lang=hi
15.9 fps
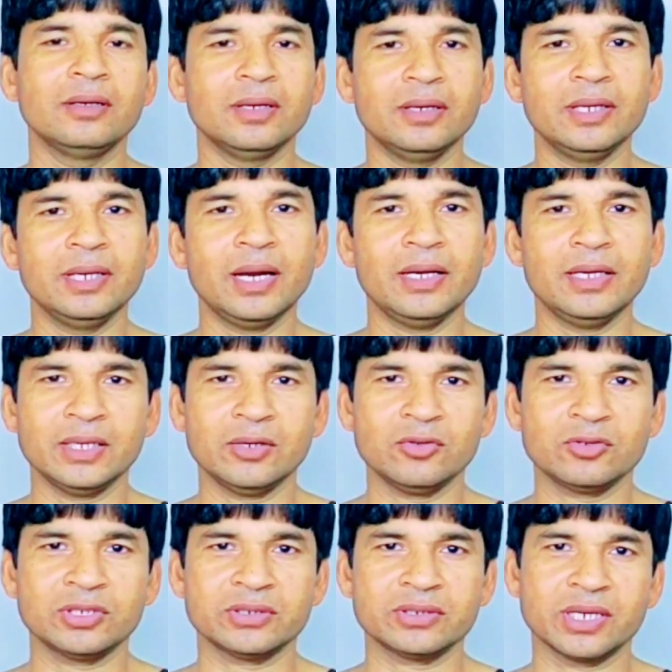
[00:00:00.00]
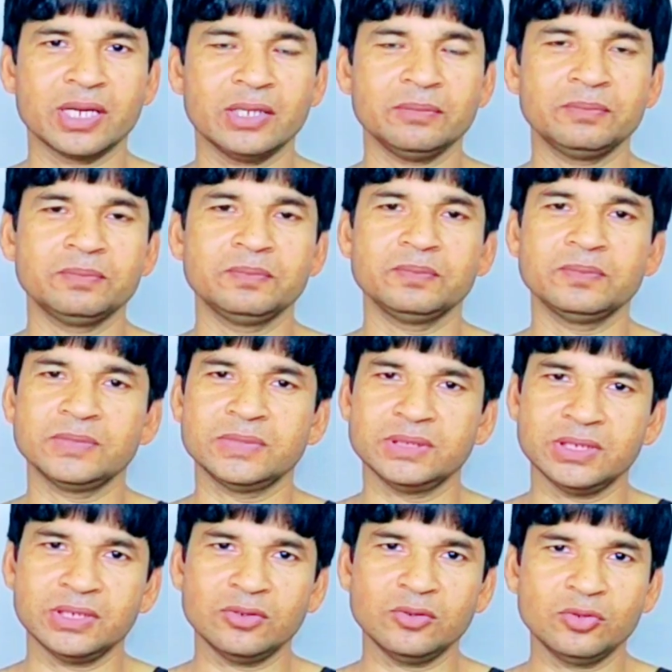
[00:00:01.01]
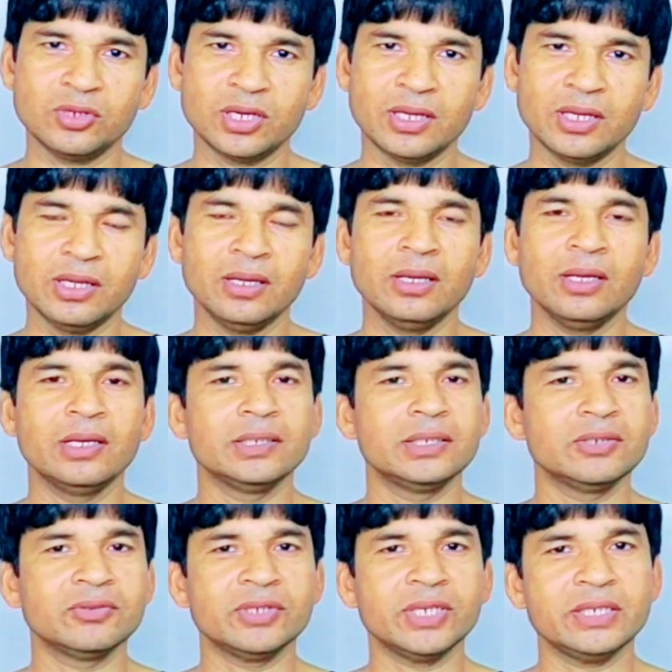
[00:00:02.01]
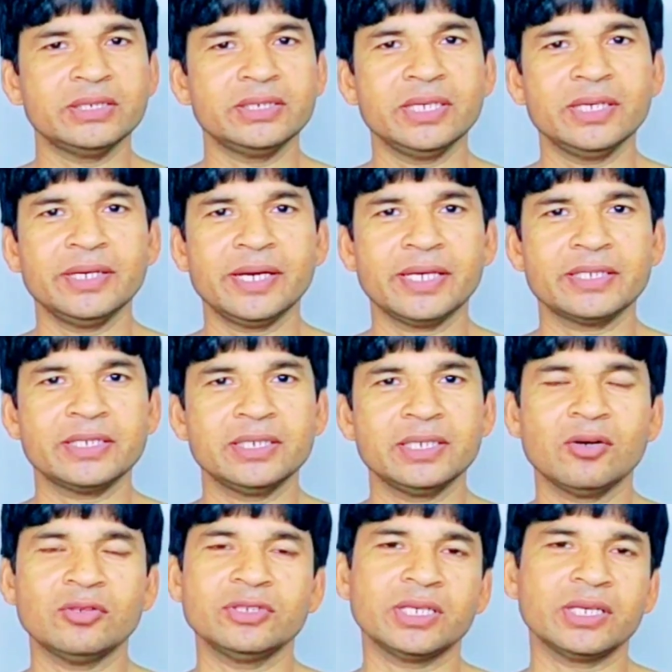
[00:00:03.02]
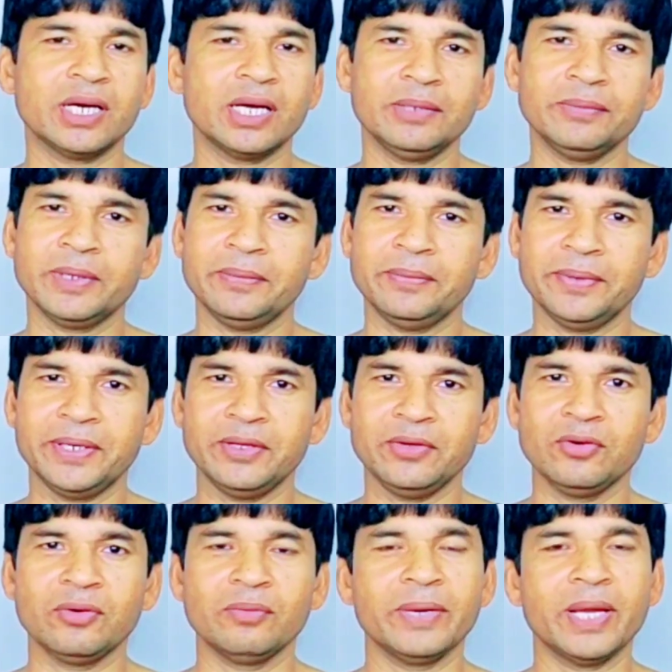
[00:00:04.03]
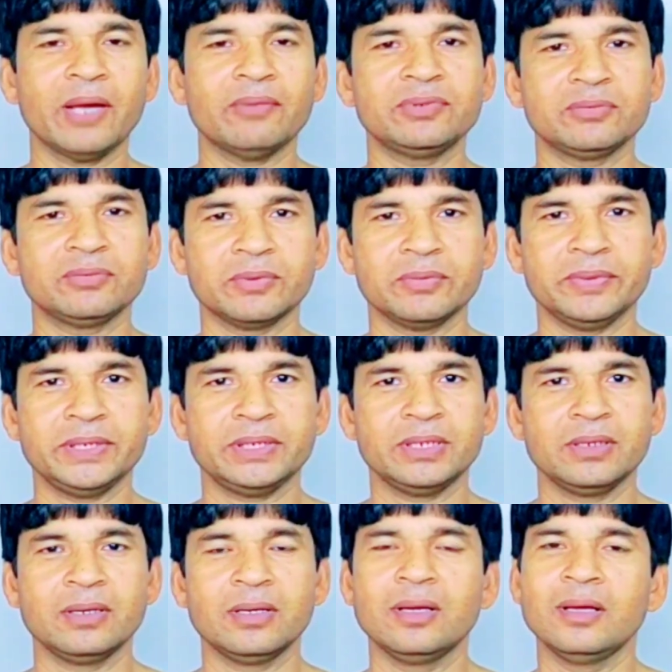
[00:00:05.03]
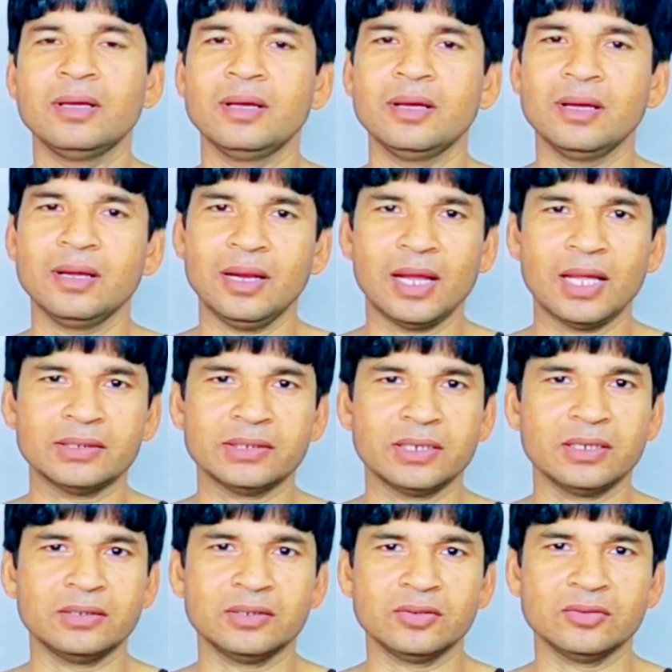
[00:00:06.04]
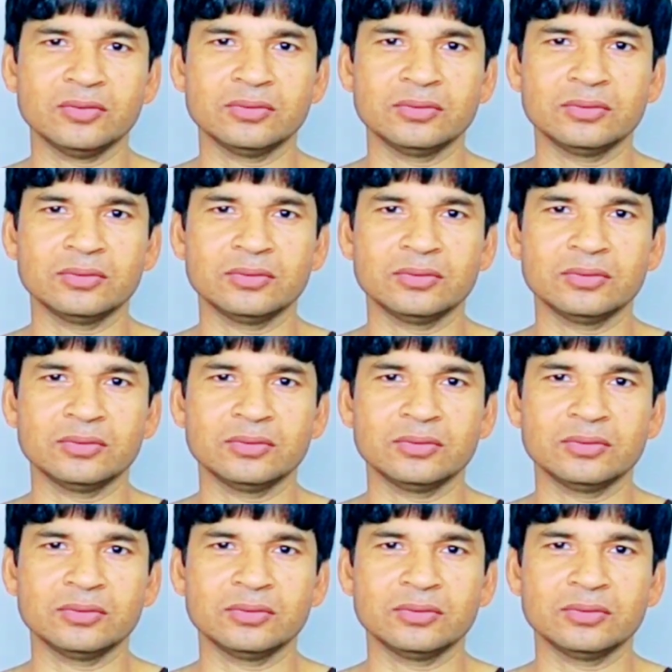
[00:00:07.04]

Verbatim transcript: नन्हे लाल टेक को सब्सक्राइब ज़रूर करें क्योंकि ऐसी इंटरेस्टिंग और जानकारी भरी वीडियो मैं आप सबके बीच लाता रहता हूँ